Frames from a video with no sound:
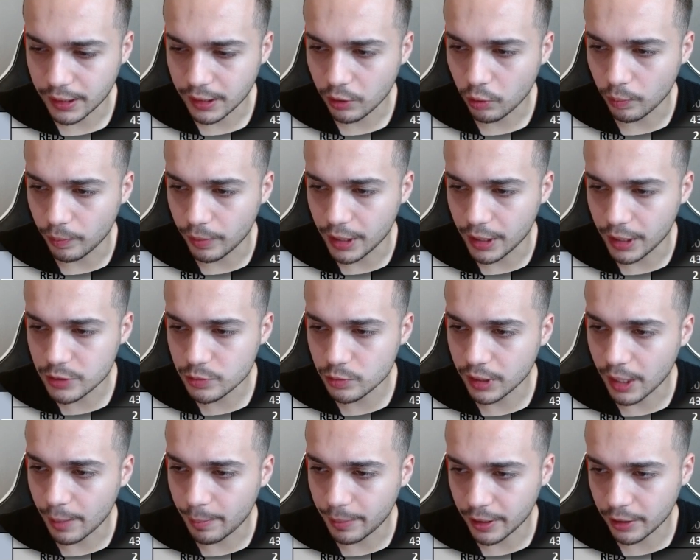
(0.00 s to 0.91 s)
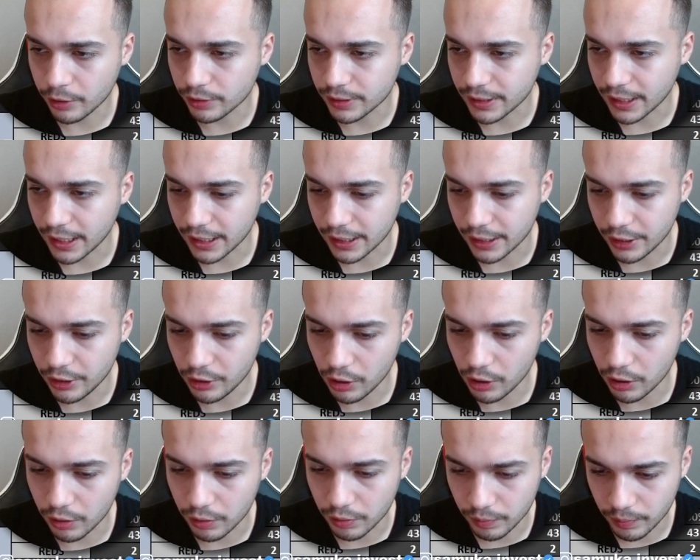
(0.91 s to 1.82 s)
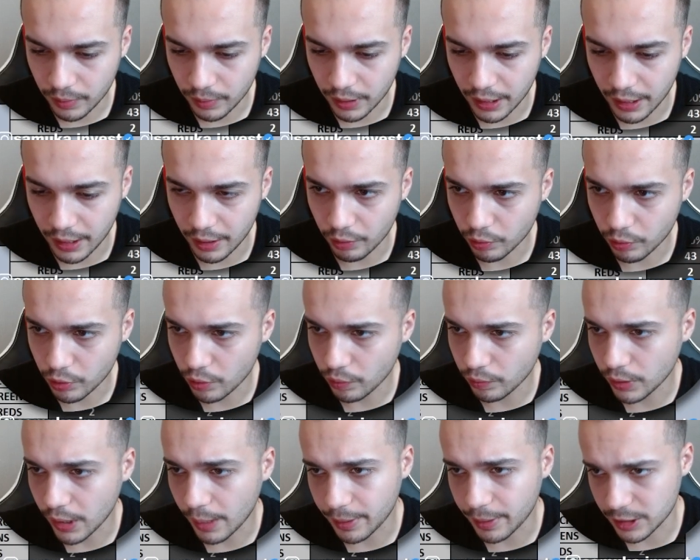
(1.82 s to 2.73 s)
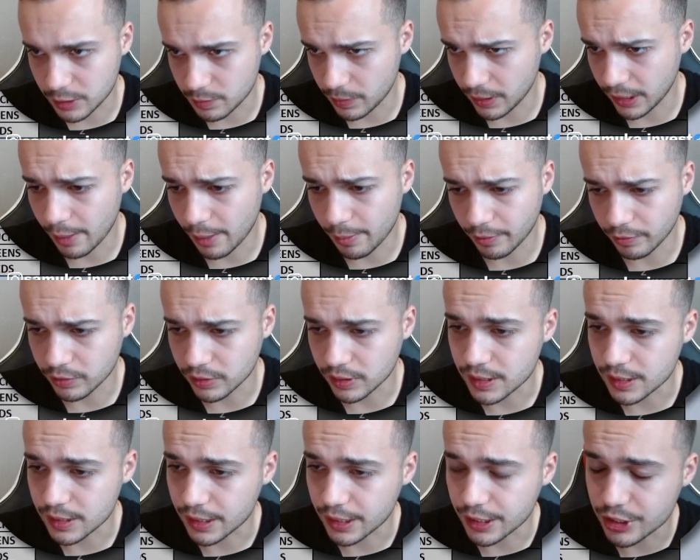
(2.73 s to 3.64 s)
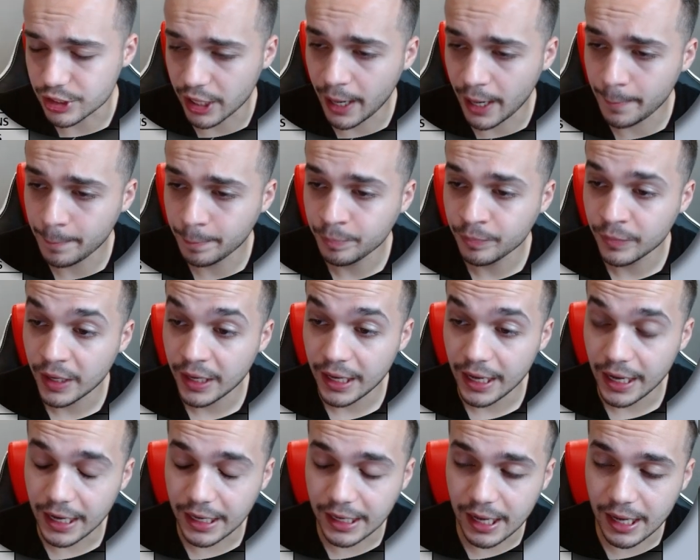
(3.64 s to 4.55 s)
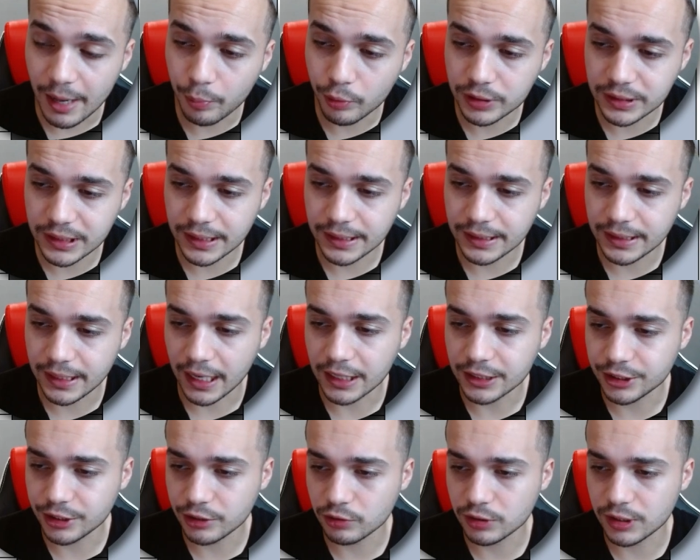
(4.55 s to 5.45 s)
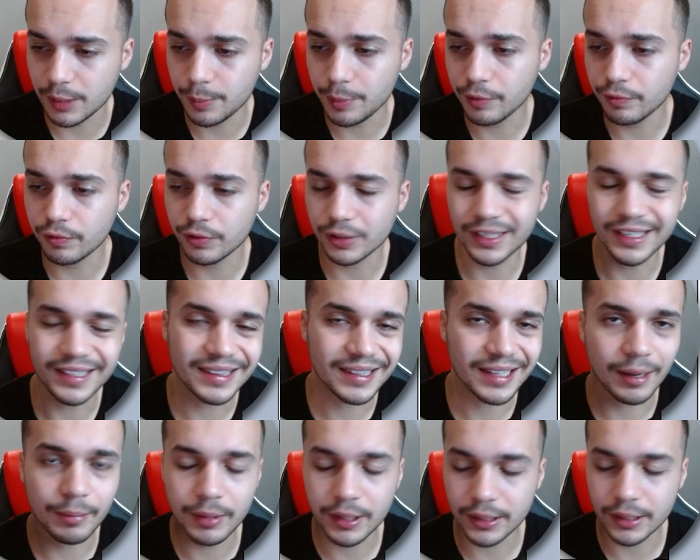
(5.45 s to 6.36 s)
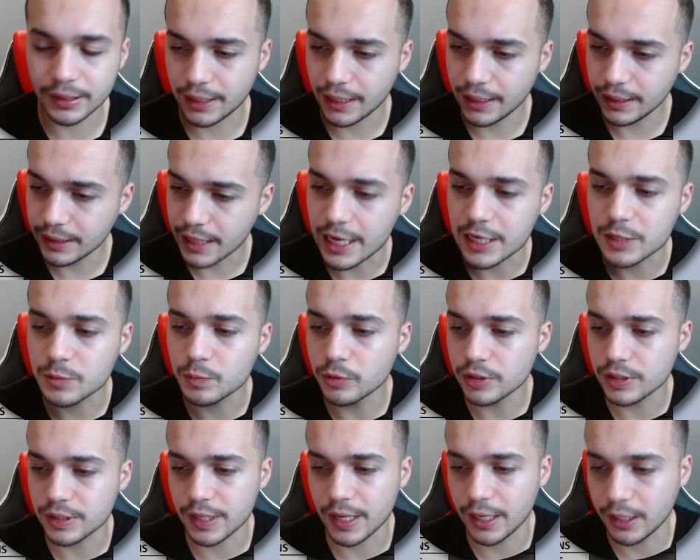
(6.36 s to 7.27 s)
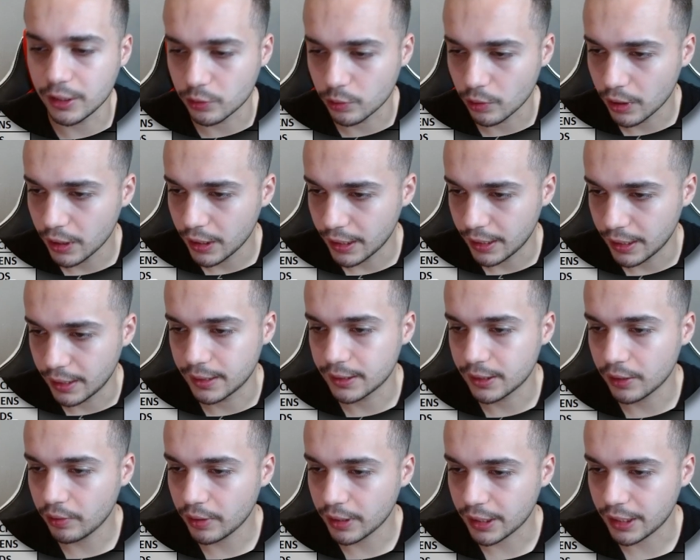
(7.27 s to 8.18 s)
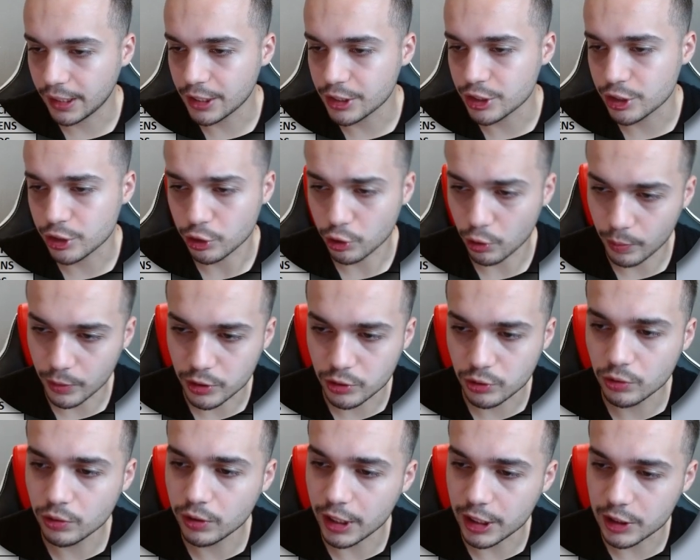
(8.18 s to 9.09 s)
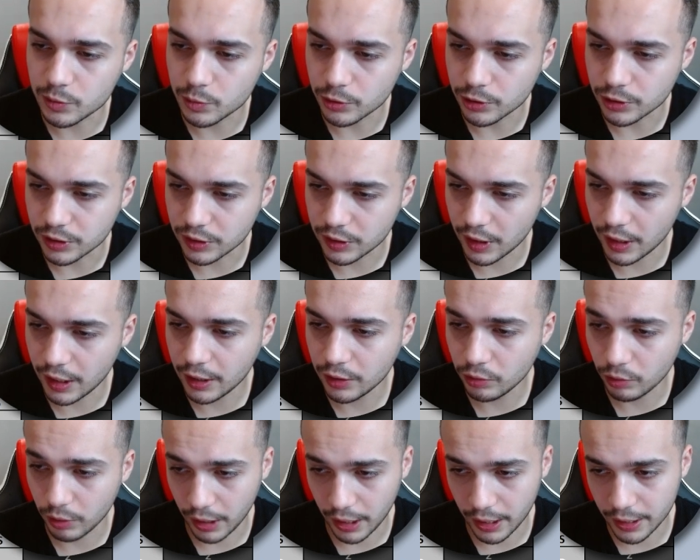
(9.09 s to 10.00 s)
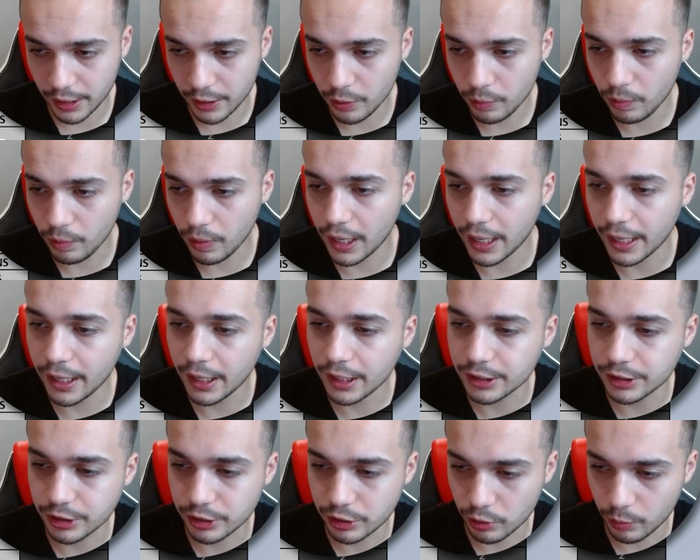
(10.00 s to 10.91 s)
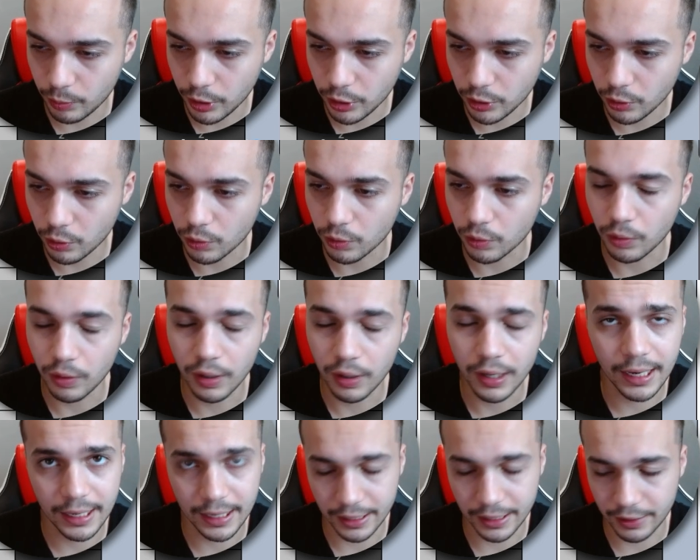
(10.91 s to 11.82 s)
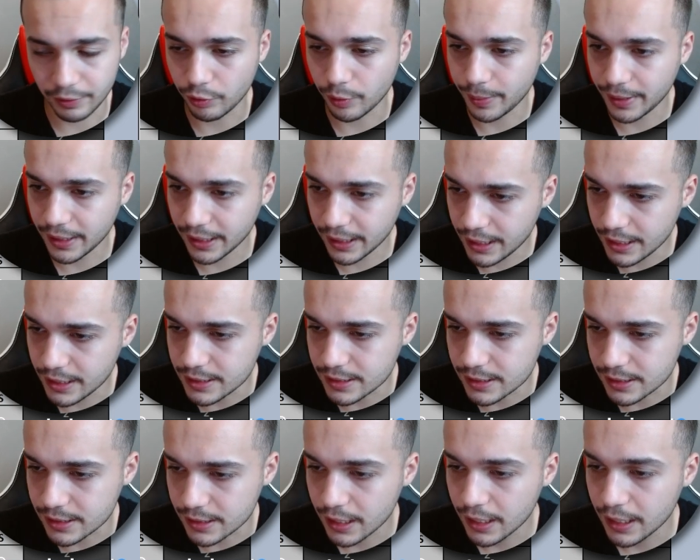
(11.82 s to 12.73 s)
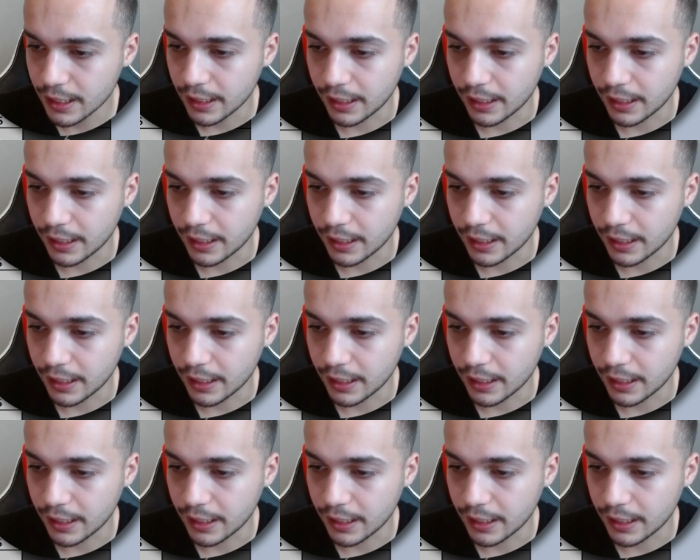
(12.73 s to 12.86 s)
ainda com o mesmo, dá para notar aqui, ó, é, o que eu dá para explicar para vocês aqui já, é que a porcentagem eu sempre vou tentar manter em 10%. Então aqui a gente começou 10%, caiu, aí a gente aumentou, aí foi para 15%.